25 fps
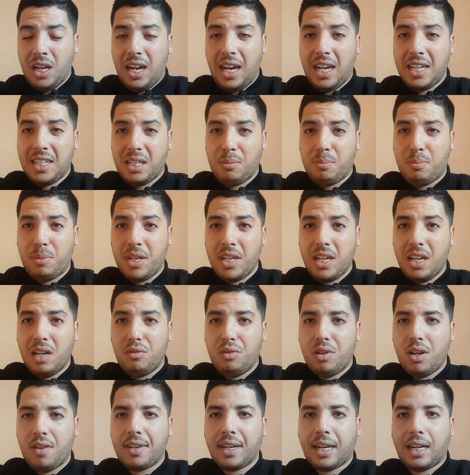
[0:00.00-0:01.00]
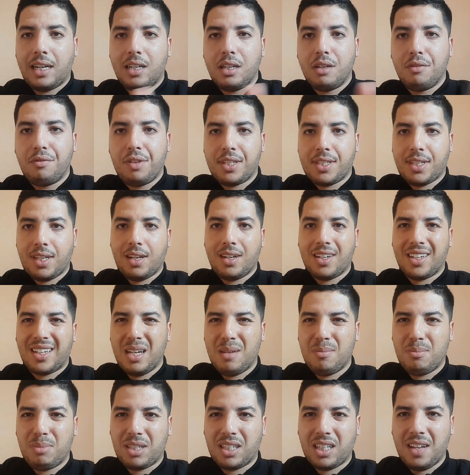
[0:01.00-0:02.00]
حسب بيان فريق الانفصال
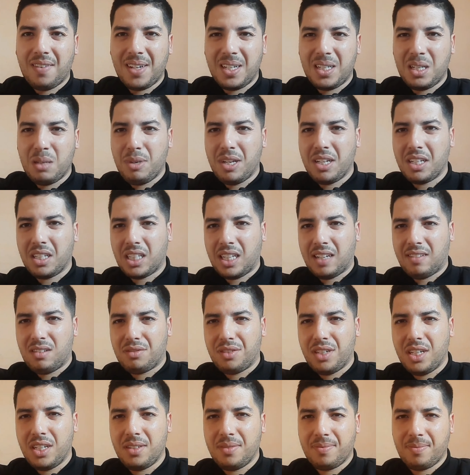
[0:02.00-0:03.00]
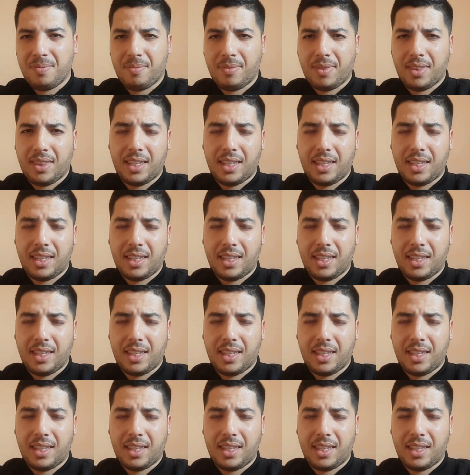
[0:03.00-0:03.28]
كان بالتراضي بين الطرفين